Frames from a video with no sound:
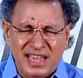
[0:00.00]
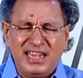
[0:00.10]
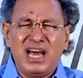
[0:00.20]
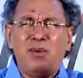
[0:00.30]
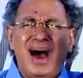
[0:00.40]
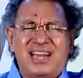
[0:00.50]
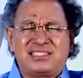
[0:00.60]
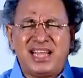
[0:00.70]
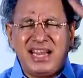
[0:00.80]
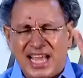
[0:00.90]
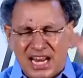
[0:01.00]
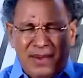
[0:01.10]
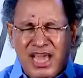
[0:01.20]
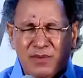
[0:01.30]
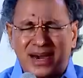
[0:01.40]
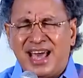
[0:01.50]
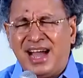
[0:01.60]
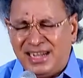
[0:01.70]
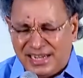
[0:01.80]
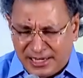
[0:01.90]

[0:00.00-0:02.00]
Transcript: என்ற வார்த்தை நிறைவேறுவதாக